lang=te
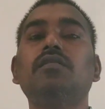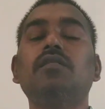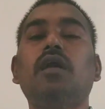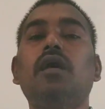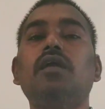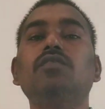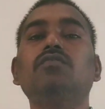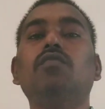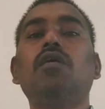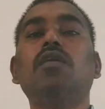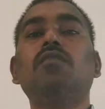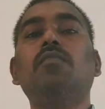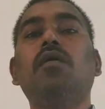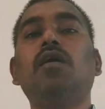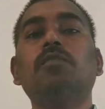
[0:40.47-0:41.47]
దాని
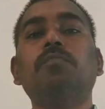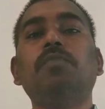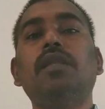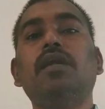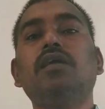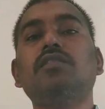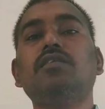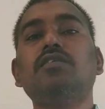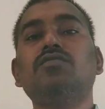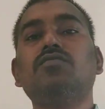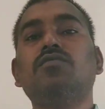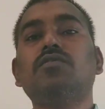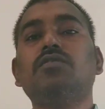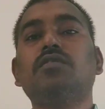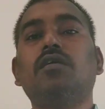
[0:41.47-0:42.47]
ద్వారా మార్పు ఎలా
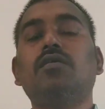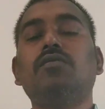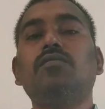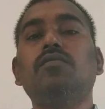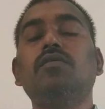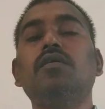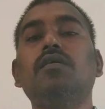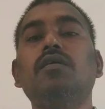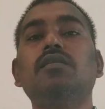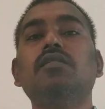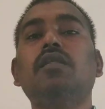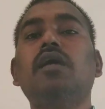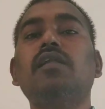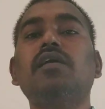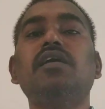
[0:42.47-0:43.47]
తీసుకొస్తారు
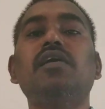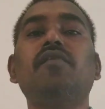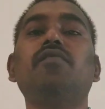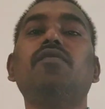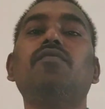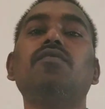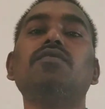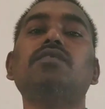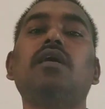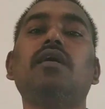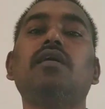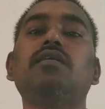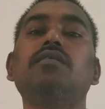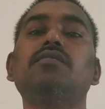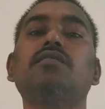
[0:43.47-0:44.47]
దానికి ఎవరెవరు
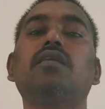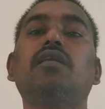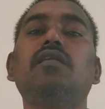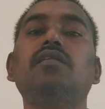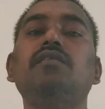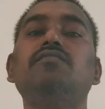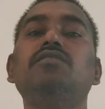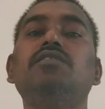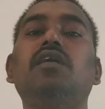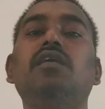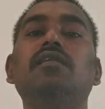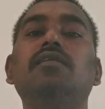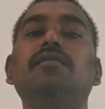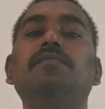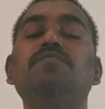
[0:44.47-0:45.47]
సహకరిస్తారనే
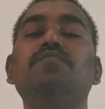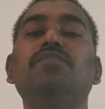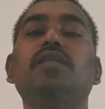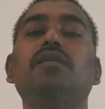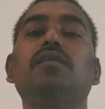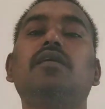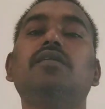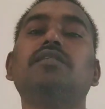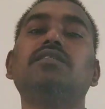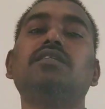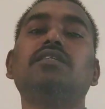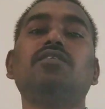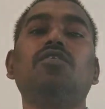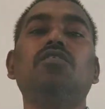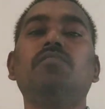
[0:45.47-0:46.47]
విషయాల్ని గత
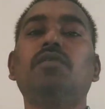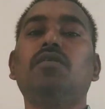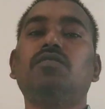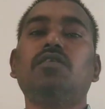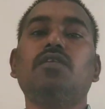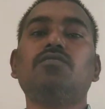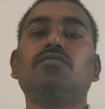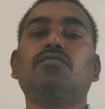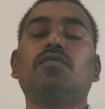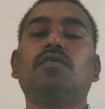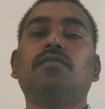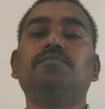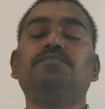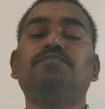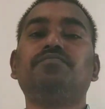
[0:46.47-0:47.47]
సెషన్లో మనం తెలుసుకున్నాం